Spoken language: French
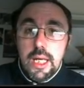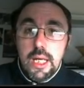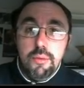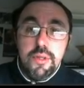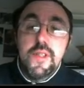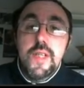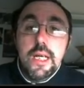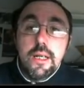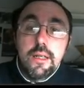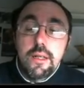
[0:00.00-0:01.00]
Il me
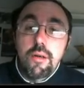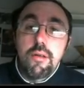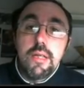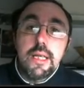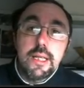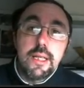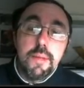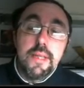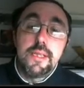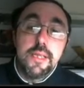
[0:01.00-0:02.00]
disait Qt4
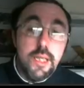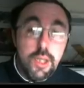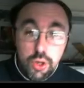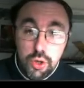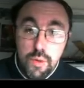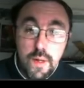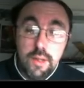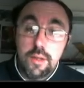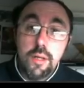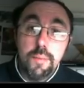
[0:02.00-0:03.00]
déprécié. Je suis
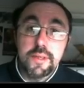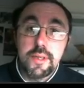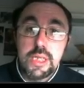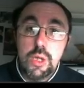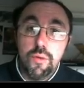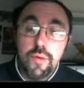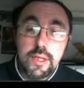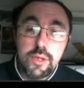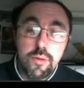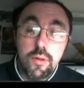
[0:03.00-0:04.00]
d'accord parce que si on va
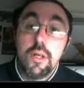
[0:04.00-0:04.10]
sur